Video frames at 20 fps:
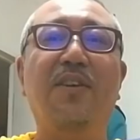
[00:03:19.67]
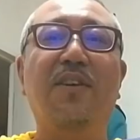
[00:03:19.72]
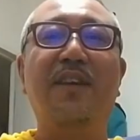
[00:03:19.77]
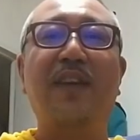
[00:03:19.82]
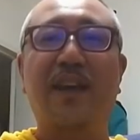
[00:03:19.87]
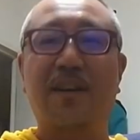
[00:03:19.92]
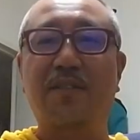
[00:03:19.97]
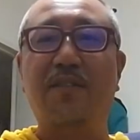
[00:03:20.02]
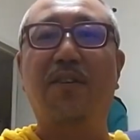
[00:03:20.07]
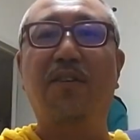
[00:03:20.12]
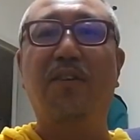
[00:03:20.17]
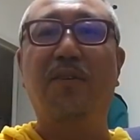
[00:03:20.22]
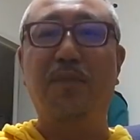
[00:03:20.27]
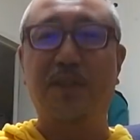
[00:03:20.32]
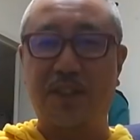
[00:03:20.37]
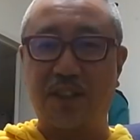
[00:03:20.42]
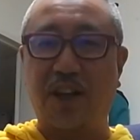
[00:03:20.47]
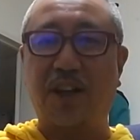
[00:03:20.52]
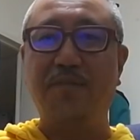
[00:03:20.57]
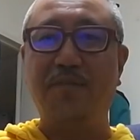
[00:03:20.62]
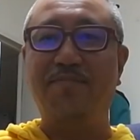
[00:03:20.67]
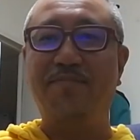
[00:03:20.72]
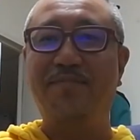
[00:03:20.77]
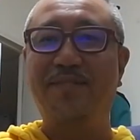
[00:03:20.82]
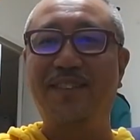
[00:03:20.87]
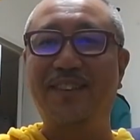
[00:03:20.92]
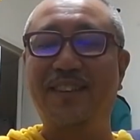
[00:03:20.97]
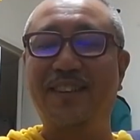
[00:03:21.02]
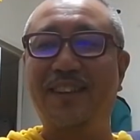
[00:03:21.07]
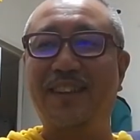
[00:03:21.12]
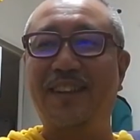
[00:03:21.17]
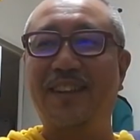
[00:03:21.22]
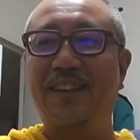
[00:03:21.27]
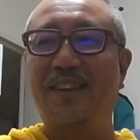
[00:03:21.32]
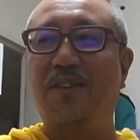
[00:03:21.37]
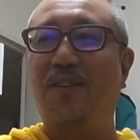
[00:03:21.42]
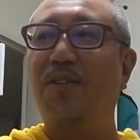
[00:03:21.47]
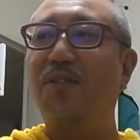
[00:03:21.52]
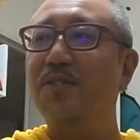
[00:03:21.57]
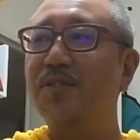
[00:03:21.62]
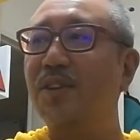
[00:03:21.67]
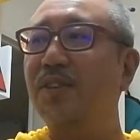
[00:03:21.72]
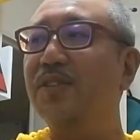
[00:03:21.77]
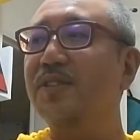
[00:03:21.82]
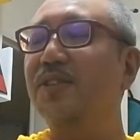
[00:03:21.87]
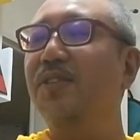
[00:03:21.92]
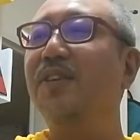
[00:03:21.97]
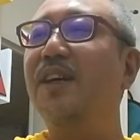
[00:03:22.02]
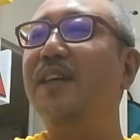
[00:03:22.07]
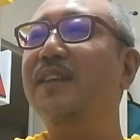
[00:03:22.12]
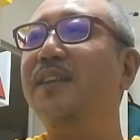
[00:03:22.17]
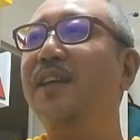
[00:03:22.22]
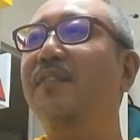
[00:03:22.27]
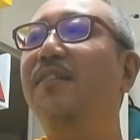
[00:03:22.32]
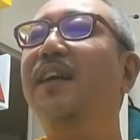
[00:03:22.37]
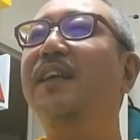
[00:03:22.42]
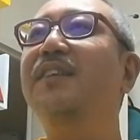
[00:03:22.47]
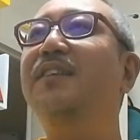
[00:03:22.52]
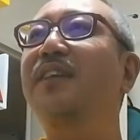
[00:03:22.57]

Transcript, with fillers: 結構面白い。その小学生はいず